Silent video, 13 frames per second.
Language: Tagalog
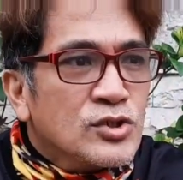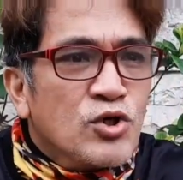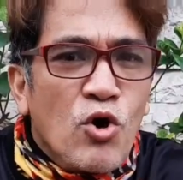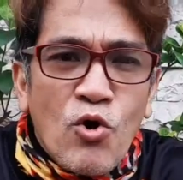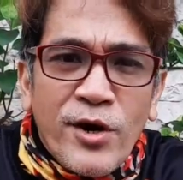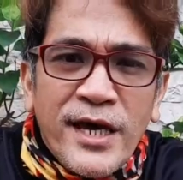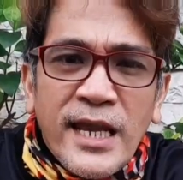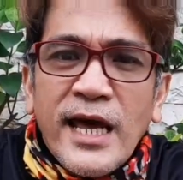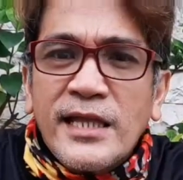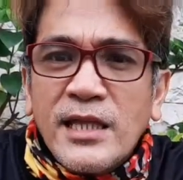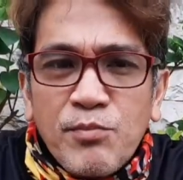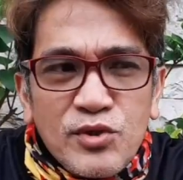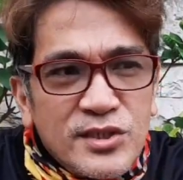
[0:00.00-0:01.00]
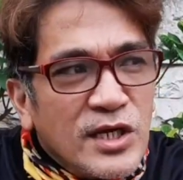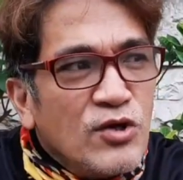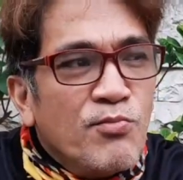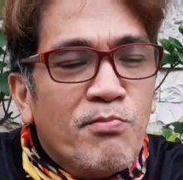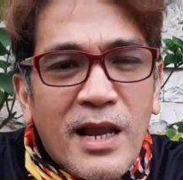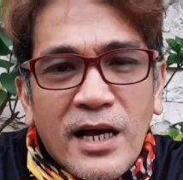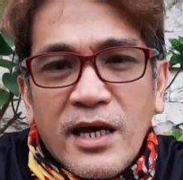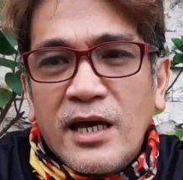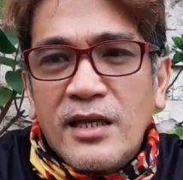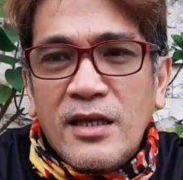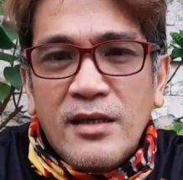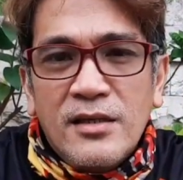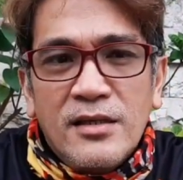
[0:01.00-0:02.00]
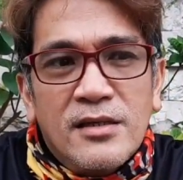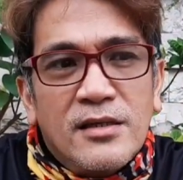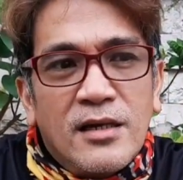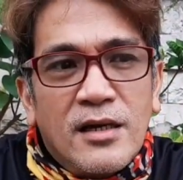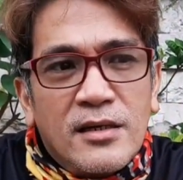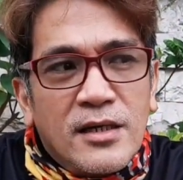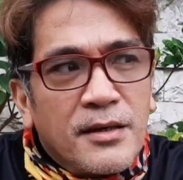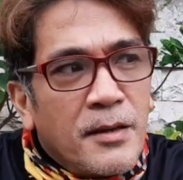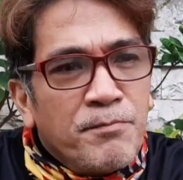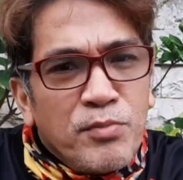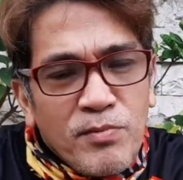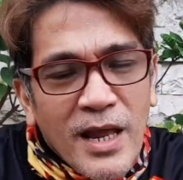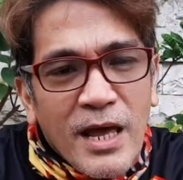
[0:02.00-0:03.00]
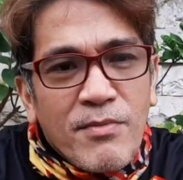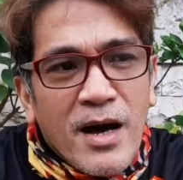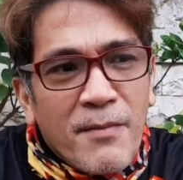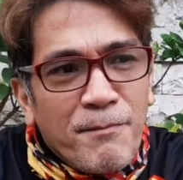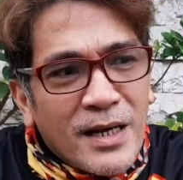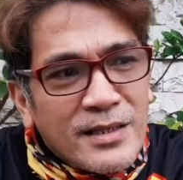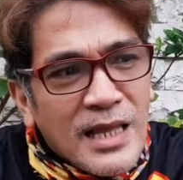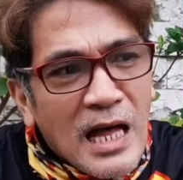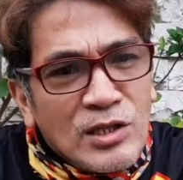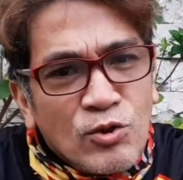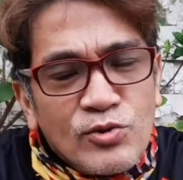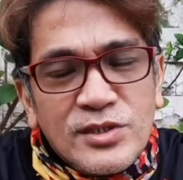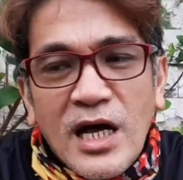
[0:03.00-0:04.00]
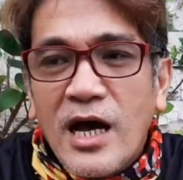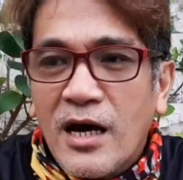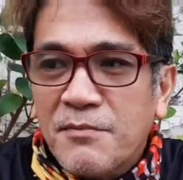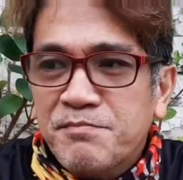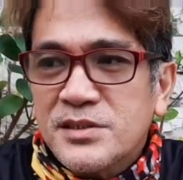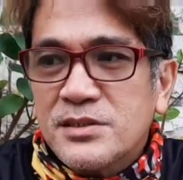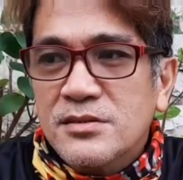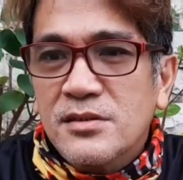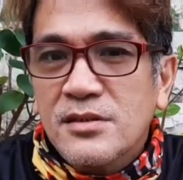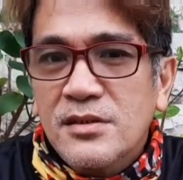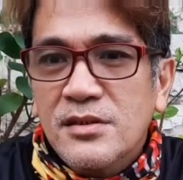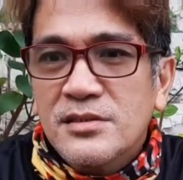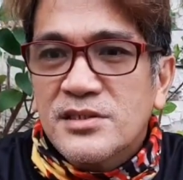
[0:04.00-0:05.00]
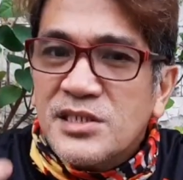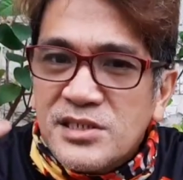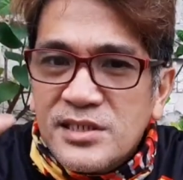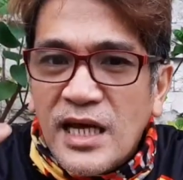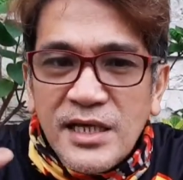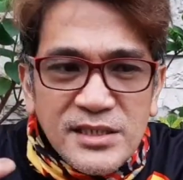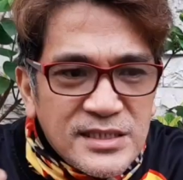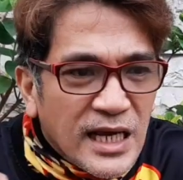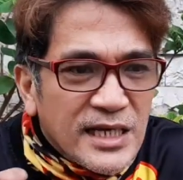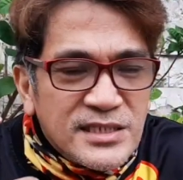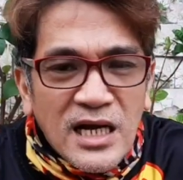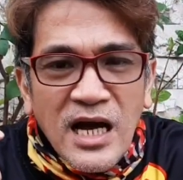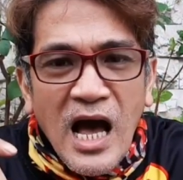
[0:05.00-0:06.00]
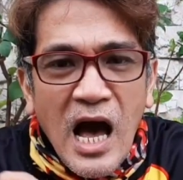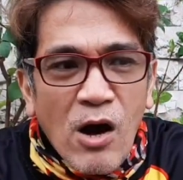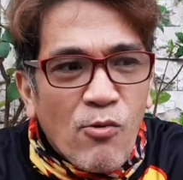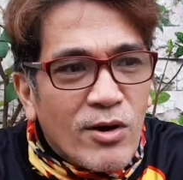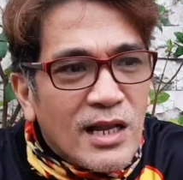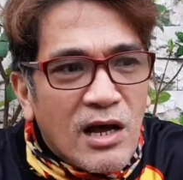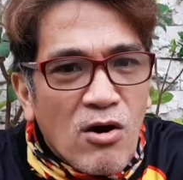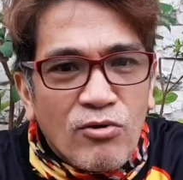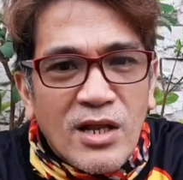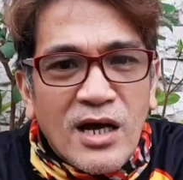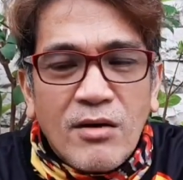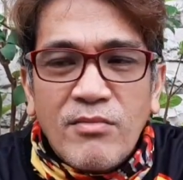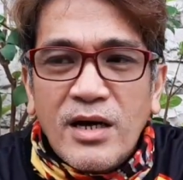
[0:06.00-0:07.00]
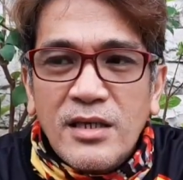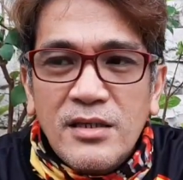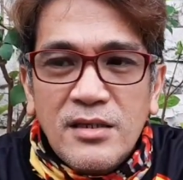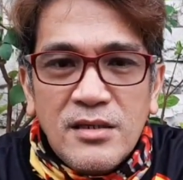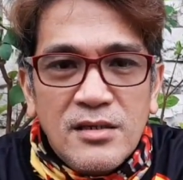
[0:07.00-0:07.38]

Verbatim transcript: So okay na eh, tapos na yung vlog eh. Ang problema, pagdaan ko sa hams, since na, nakisang hawak lang ako ng kamay,